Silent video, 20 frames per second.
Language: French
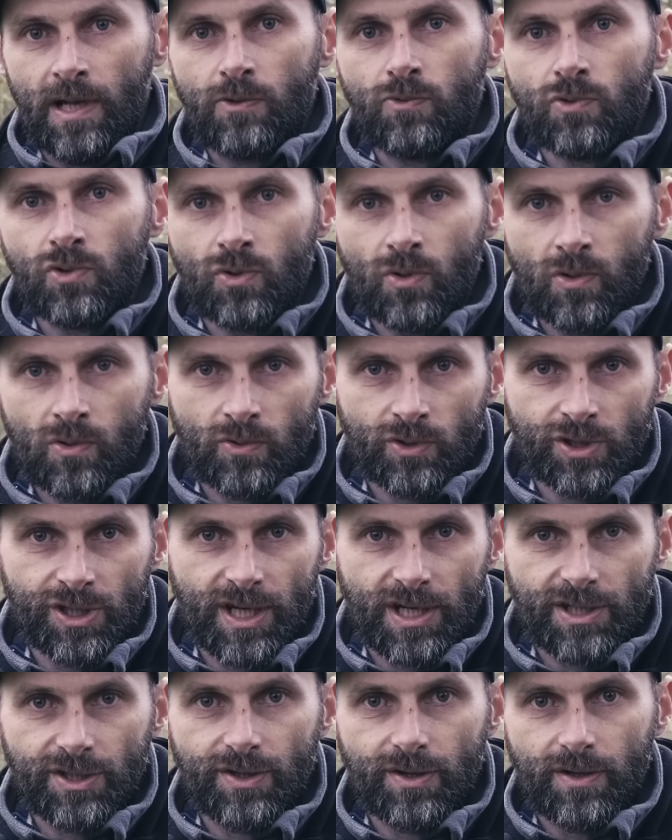couche d'eau qu'on
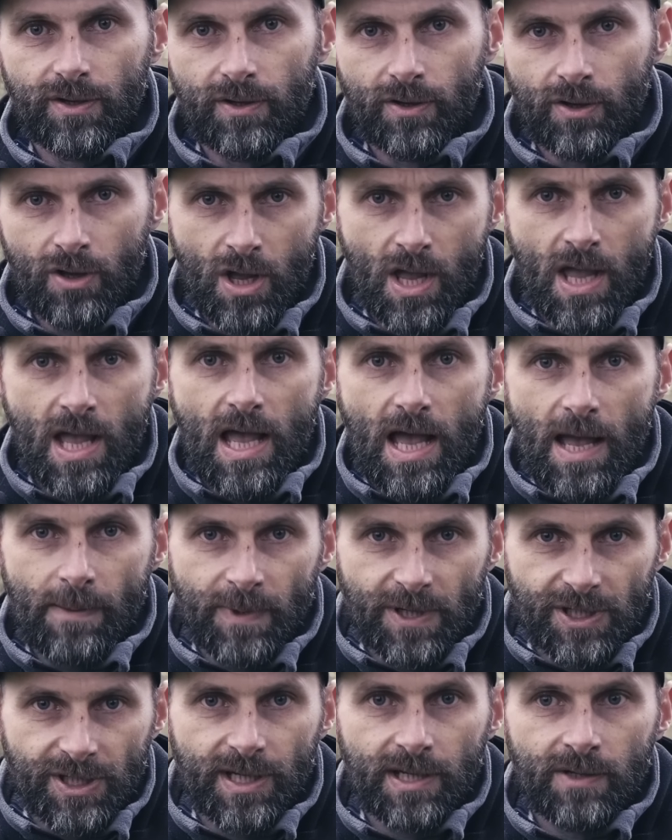cherche euh, à
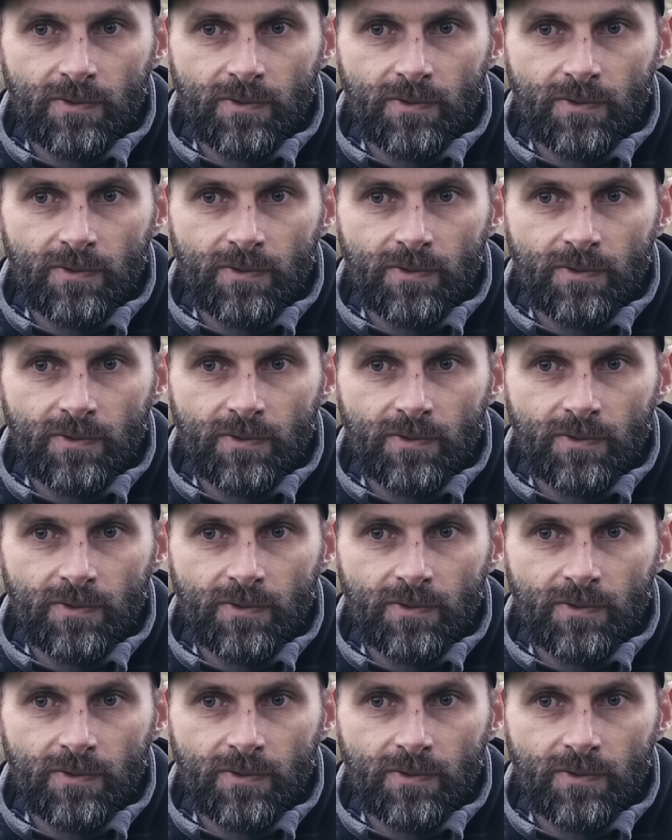pêcher.